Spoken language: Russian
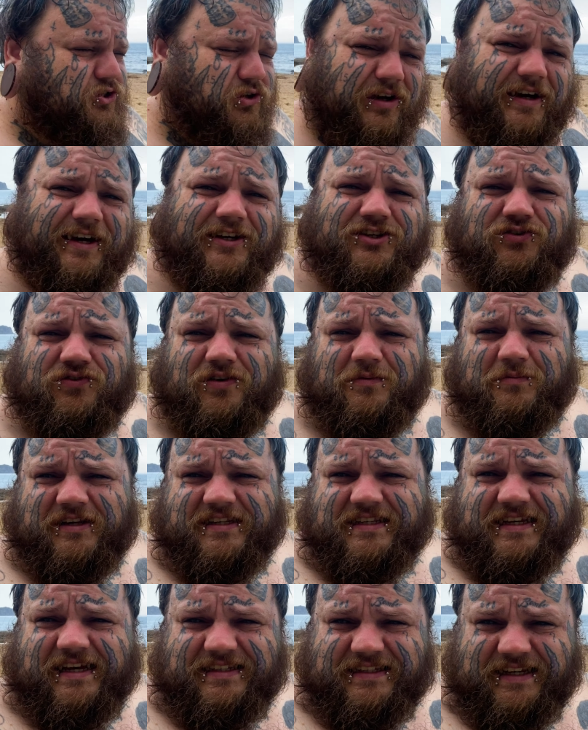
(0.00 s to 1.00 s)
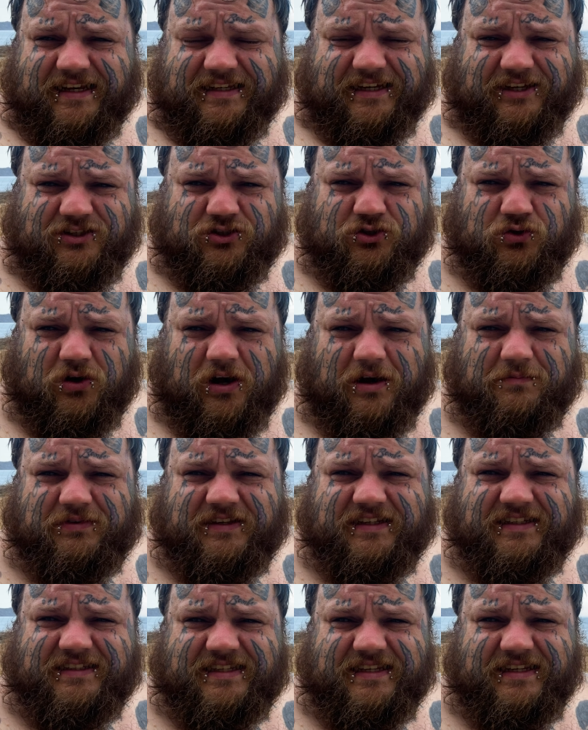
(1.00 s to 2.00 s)
я хочу вам рассказать? Хочу
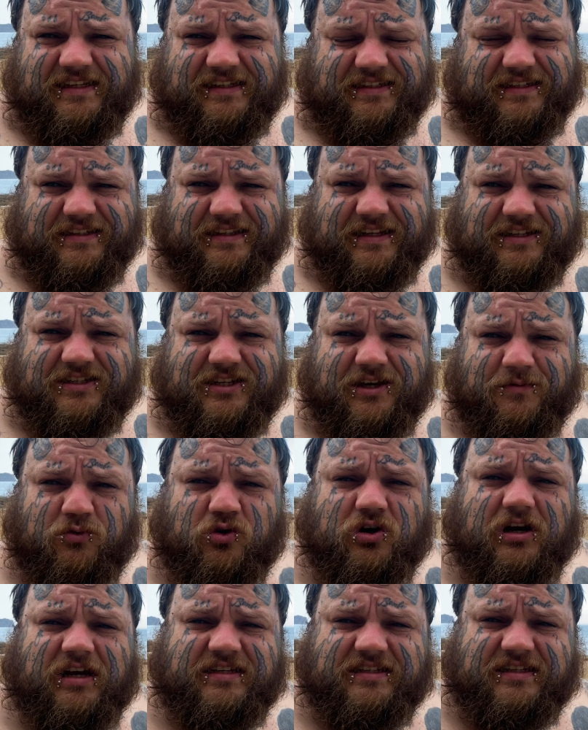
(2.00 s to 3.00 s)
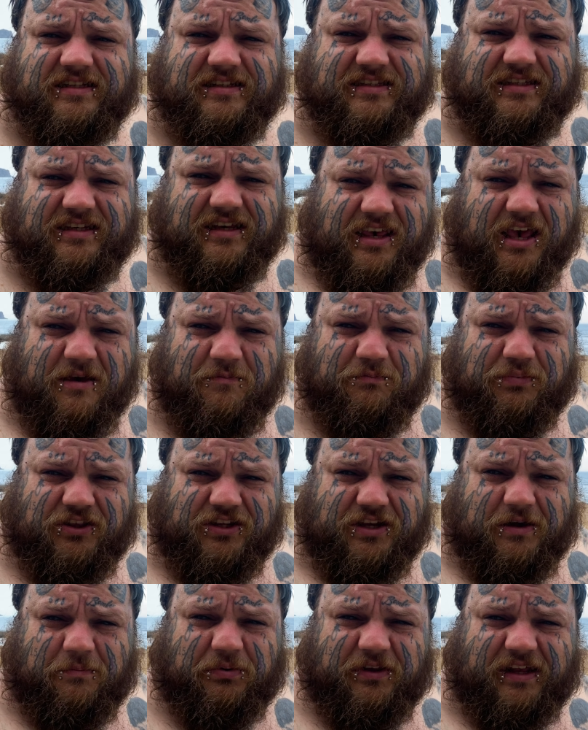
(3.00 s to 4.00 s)
объяснить на тему разницы
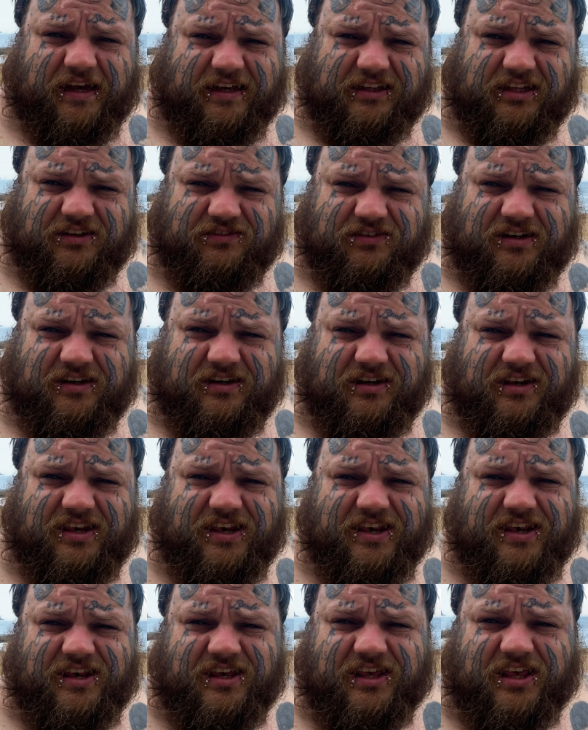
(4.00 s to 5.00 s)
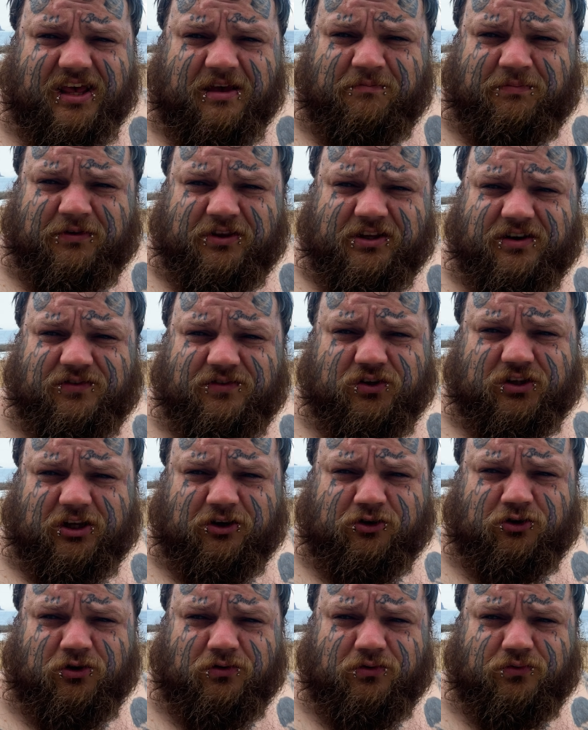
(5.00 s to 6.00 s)
кемпинга платного и кемпинга
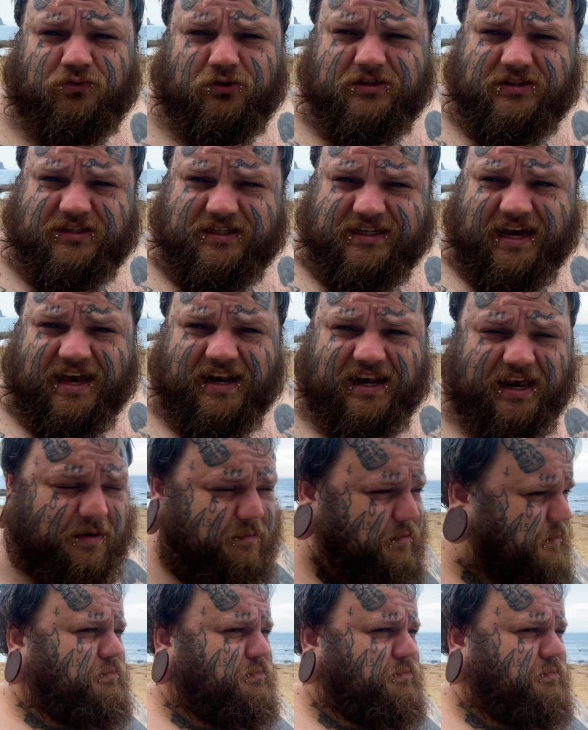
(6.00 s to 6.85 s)
такого вот дикарями.